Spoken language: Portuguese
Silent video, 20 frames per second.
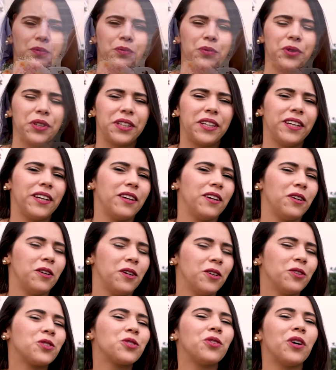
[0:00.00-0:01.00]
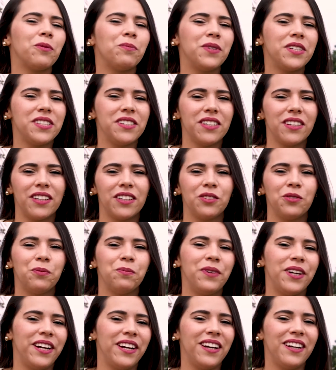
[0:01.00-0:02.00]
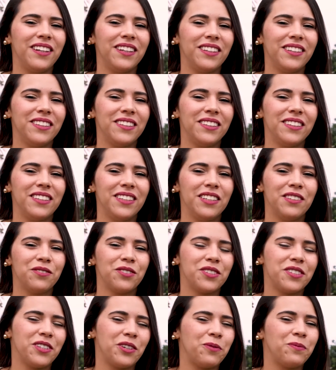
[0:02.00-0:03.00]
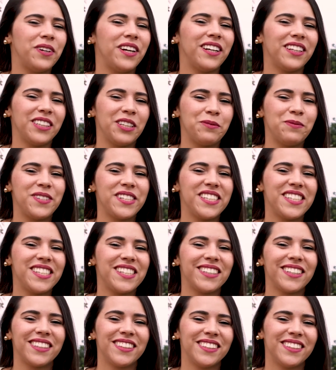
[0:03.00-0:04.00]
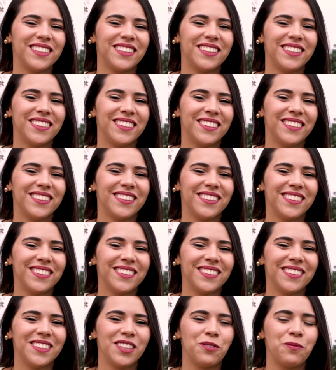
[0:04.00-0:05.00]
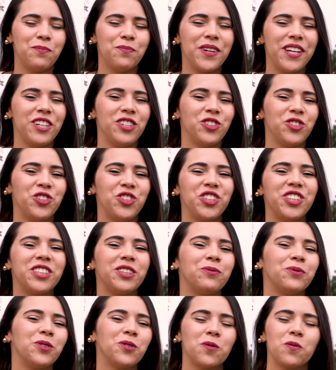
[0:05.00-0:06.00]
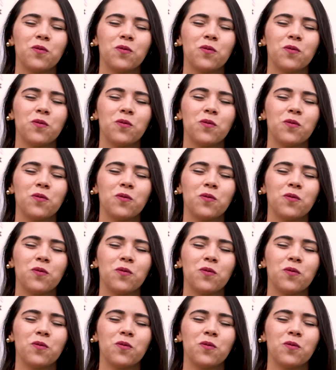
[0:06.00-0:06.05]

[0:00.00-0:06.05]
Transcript: Porque eu sou a Priscila do Merlin e você é o Merlin da Priscila. Beijo, te amo.